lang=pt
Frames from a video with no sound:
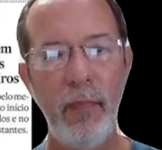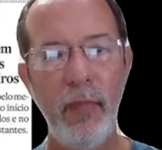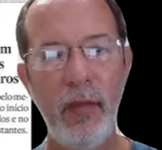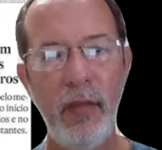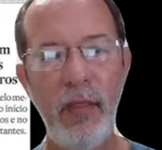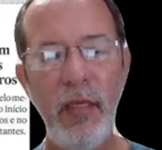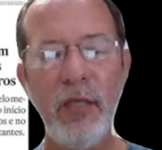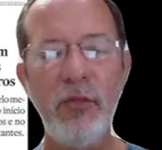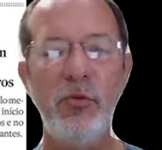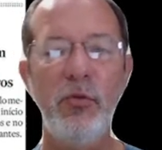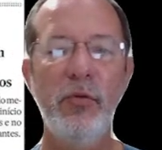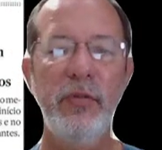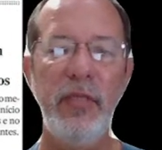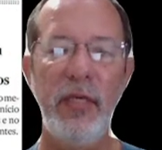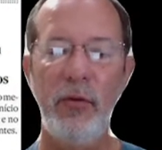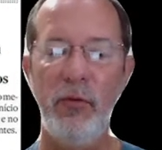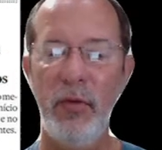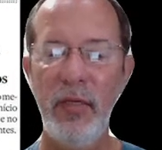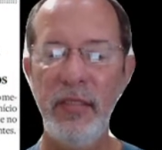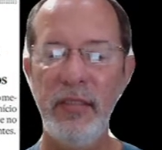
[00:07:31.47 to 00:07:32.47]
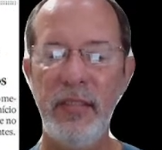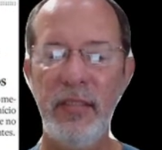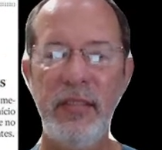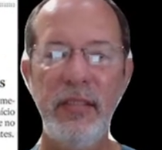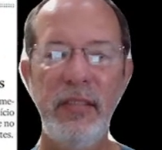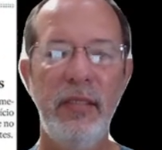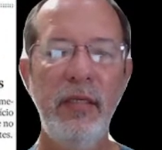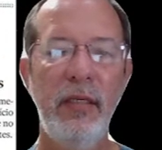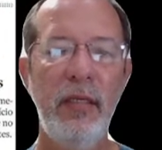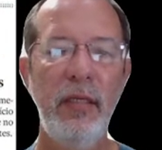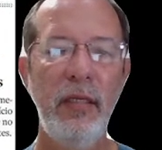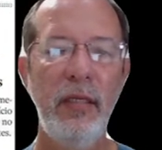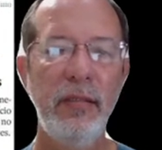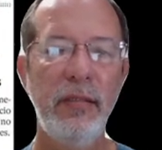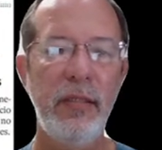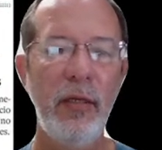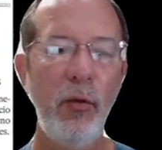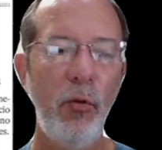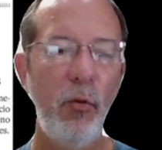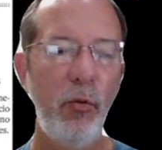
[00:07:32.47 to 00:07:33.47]
E as consequências
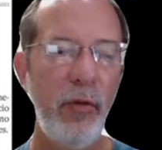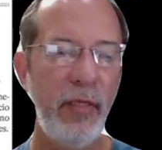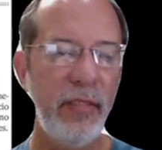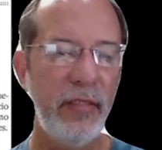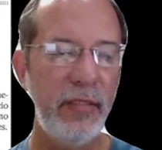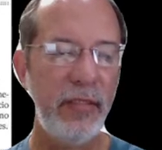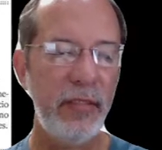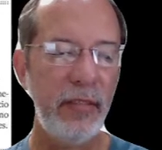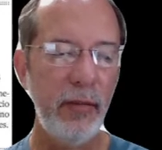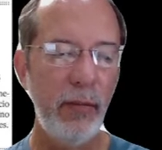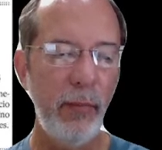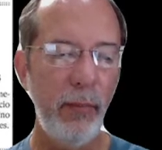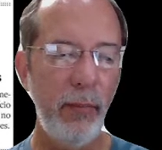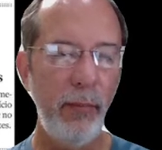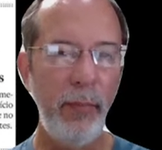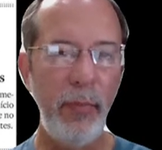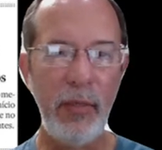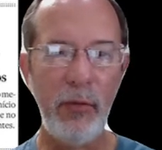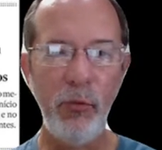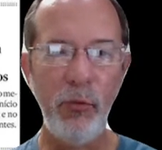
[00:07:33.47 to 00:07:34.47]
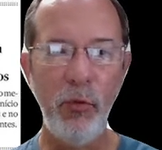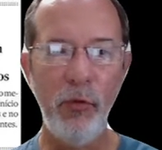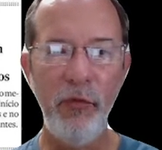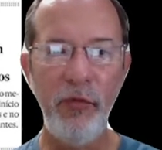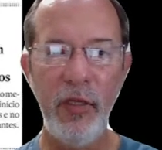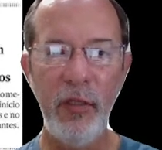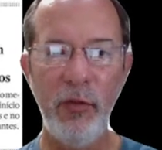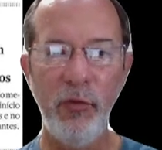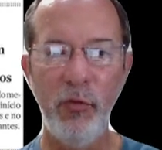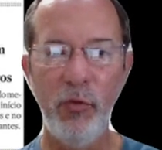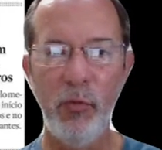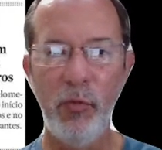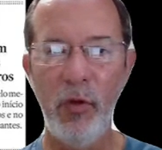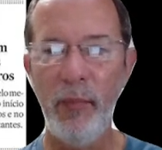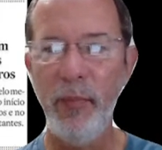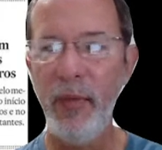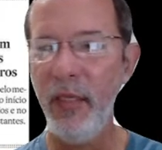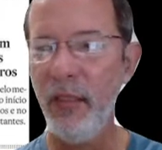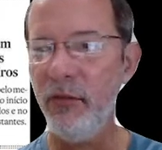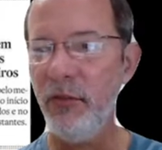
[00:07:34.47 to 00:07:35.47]
são ruins para o governo no
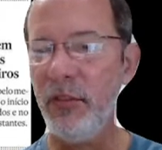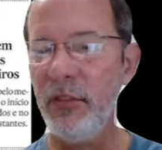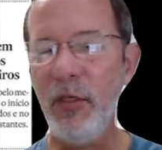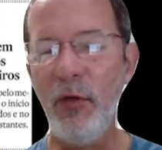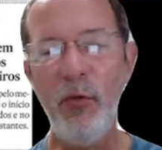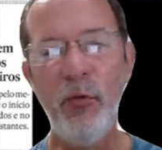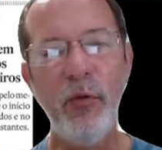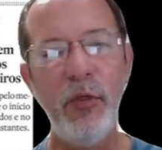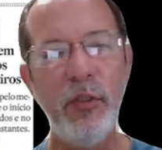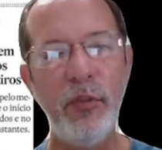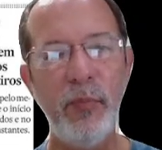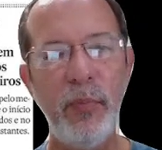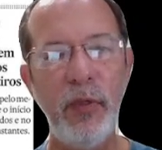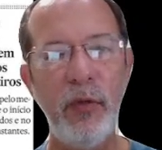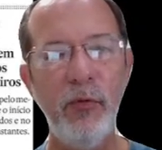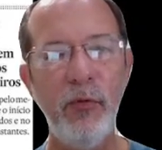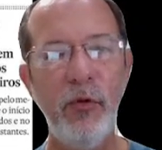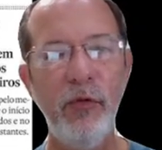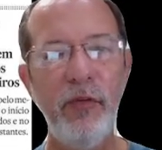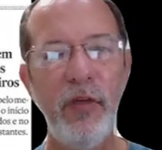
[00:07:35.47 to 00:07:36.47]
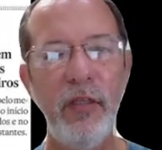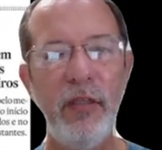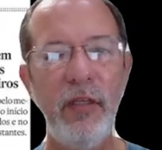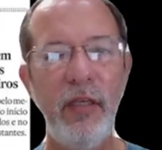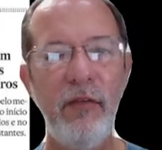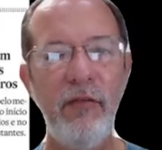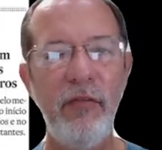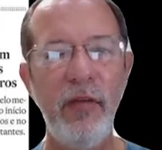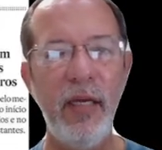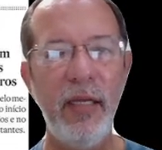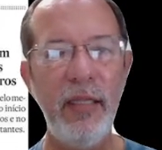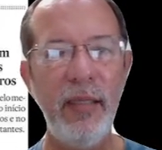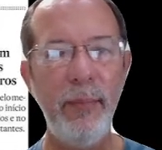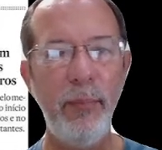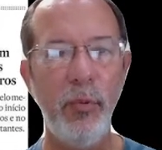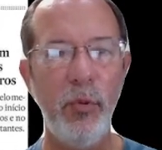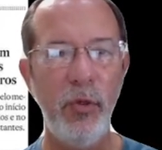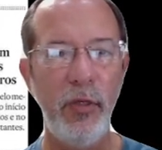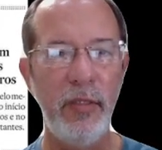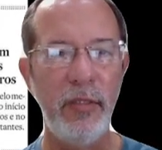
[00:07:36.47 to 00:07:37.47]
momento e são ruins para o governo que vier
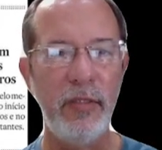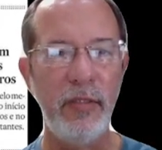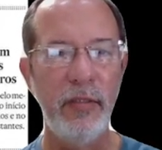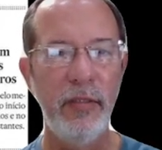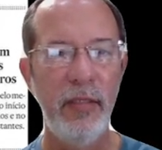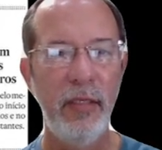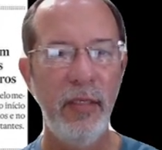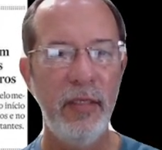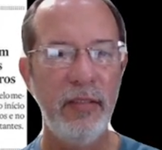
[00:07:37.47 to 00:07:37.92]
depois,